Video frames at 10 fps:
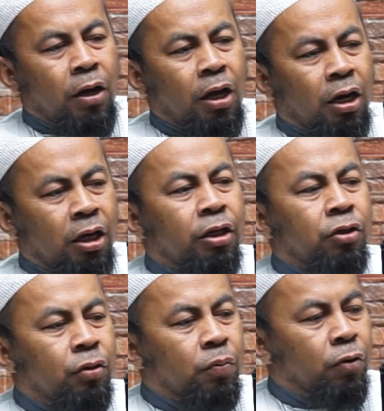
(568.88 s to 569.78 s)
pahala ya
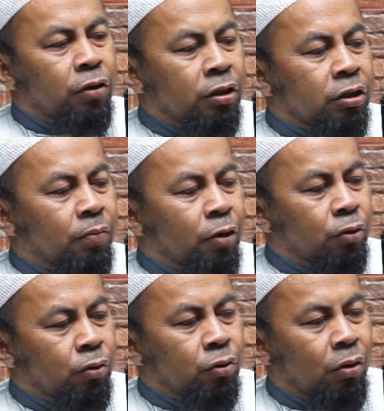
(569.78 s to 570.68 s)
semuanya
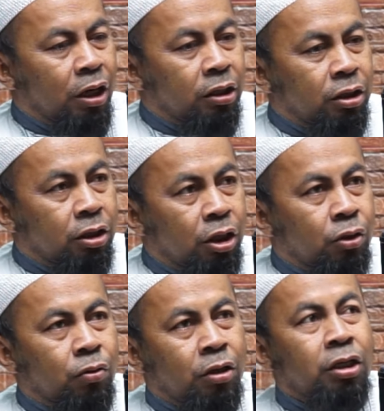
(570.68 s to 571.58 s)
termasuk sholat
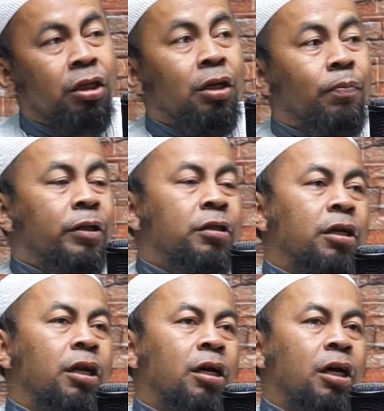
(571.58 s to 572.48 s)
itu kan dilipat mm-hmm.
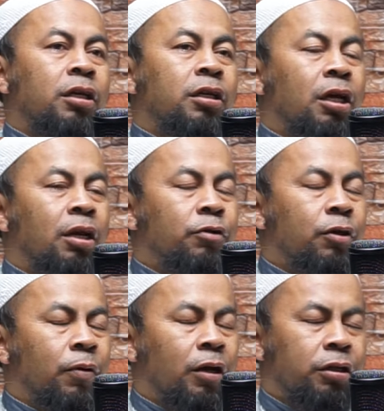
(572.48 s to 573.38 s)
gandakan hmm. dalam
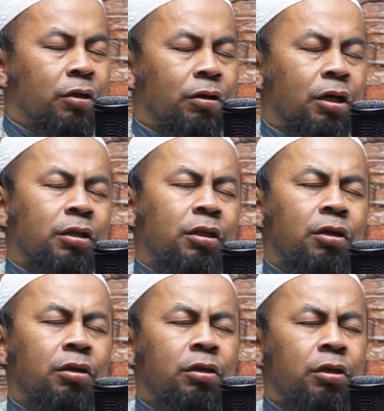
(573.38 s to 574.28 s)
okay. si pahalanya oleh
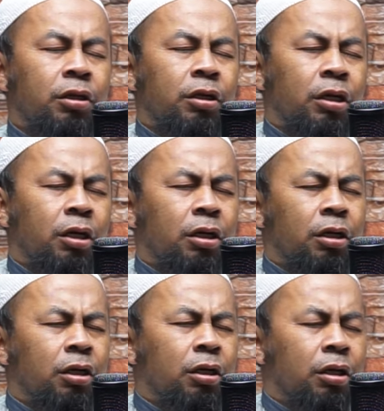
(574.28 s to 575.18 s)
Allah.
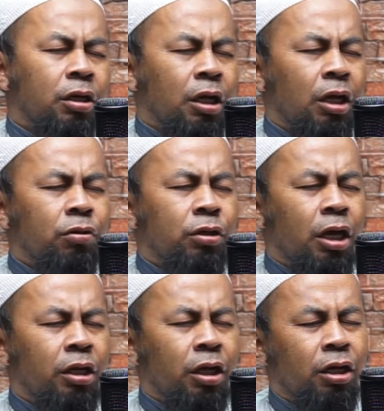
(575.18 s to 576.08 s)
Uh, kalau
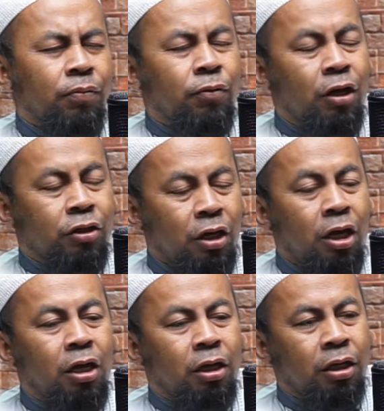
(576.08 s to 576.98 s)
di hari-hari
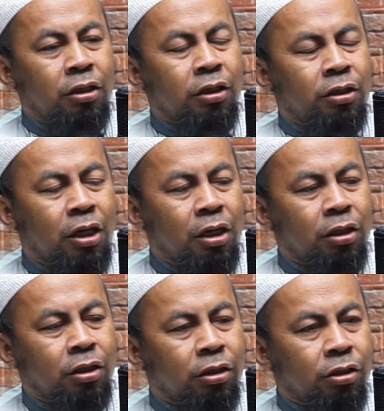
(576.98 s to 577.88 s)
biasa kan kita
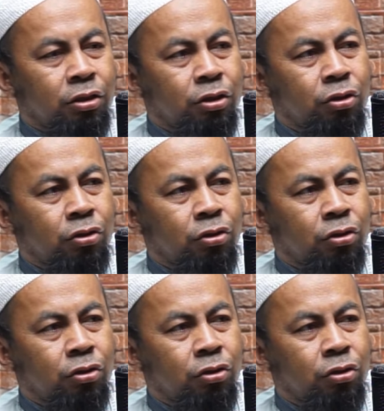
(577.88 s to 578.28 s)
uh,